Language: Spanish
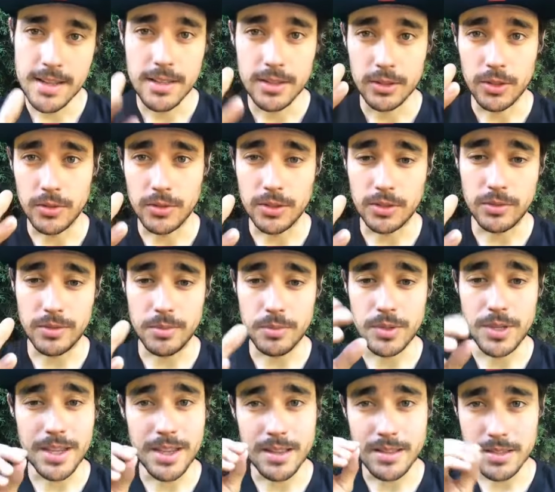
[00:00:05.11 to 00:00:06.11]
Entonces nos
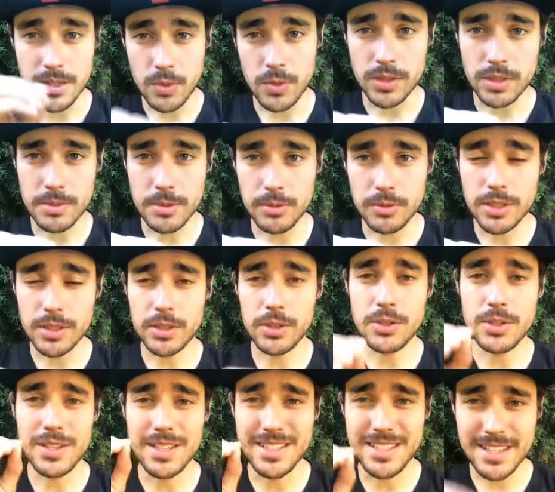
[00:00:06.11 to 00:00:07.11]
vemos ahí en 50
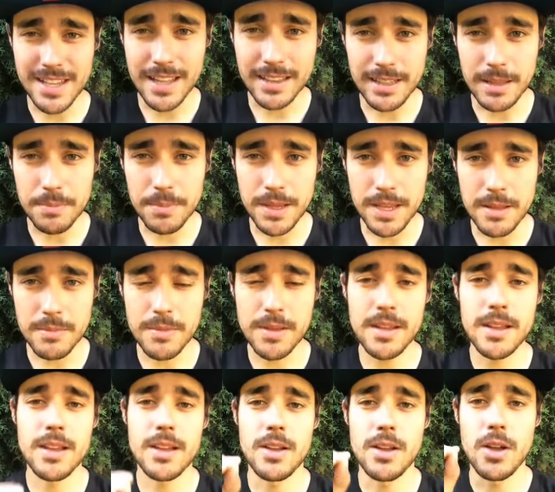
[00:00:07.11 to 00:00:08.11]
minutitos, 7
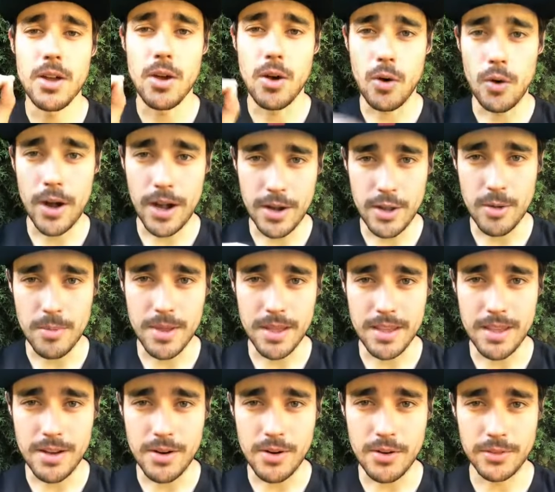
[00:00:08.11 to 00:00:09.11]
pm, horario
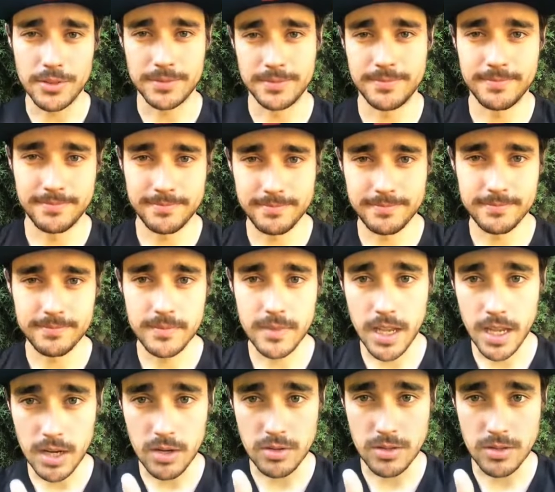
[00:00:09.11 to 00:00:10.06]
México. Ahí nos